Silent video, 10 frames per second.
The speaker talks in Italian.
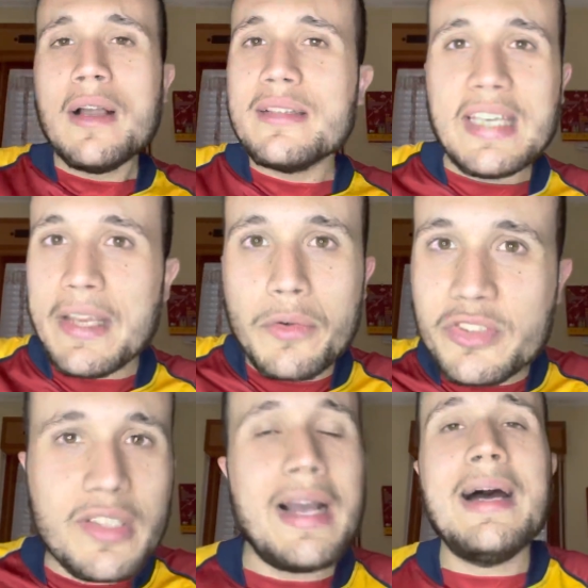sei
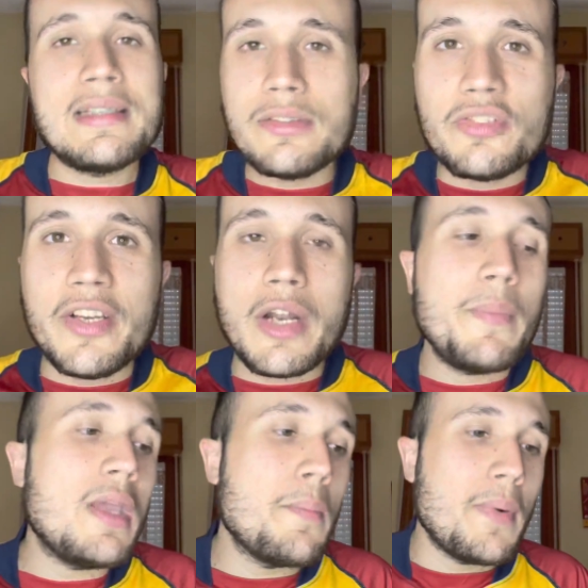scarso, sei una
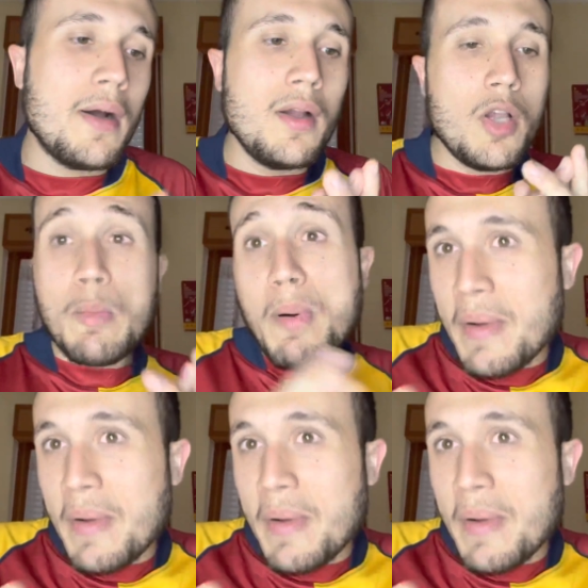pippa. Poi